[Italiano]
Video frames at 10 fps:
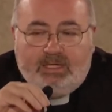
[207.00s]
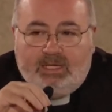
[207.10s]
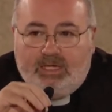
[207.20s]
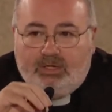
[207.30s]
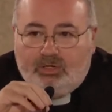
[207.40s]

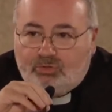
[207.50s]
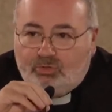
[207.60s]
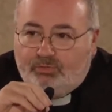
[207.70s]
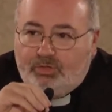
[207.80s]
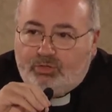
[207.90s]
Eh, il
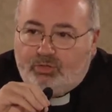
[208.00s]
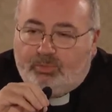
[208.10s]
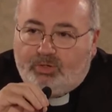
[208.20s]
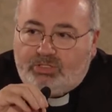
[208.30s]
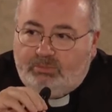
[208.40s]
nostro ufficio il
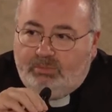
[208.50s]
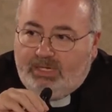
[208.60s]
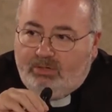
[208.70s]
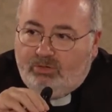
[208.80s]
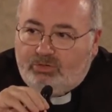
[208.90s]
prossimo
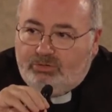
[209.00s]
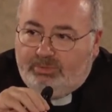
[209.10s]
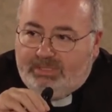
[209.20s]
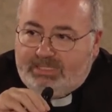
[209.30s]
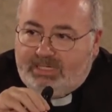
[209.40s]
anno ci
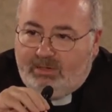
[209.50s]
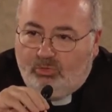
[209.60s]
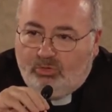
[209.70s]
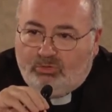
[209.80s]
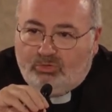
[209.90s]
penserà
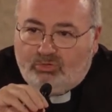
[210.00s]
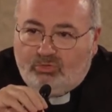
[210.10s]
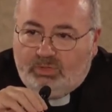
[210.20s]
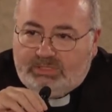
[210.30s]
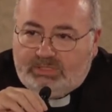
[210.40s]
molto
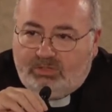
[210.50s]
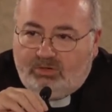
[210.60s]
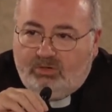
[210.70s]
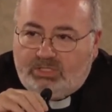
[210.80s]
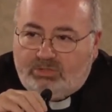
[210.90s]
su questa
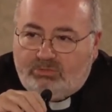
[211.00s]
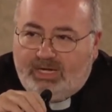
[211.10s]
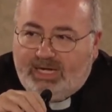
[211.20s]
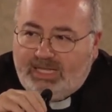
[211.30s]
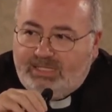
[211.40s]
cosa, su
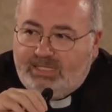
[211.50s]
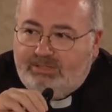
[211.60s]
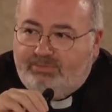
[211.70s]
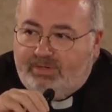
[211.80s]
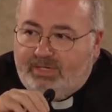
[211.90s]
una grande
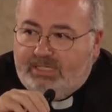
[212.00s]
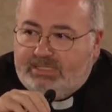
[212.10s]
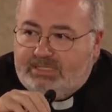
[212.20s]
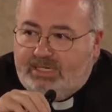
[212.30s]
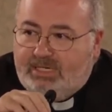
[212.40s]

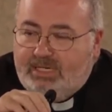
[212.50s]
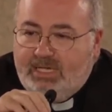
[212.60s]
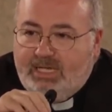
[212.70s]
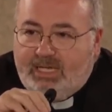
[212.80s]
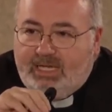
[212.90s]
differenza
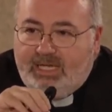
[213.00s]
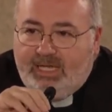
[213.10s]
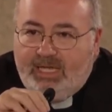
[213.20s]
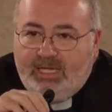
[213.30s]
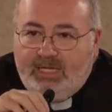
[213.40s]

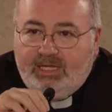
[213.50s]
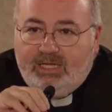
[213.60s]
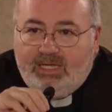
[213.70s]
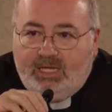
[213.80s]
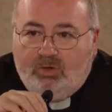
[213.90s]
che è
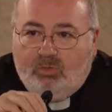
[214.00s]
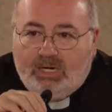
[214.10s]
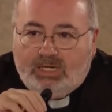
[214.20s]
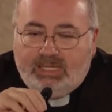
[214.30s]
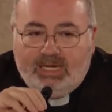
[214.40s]
il
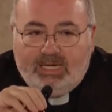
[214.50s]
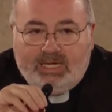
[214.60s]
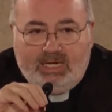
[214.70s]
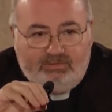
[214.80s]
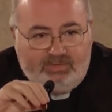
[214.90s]
guardare
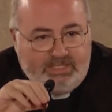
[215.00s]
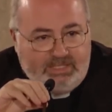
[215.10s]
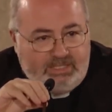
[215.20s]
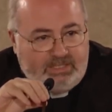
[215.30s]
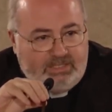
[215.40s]
e il
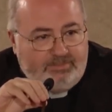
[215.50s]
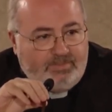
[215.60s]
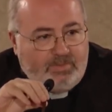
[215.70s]
vedere.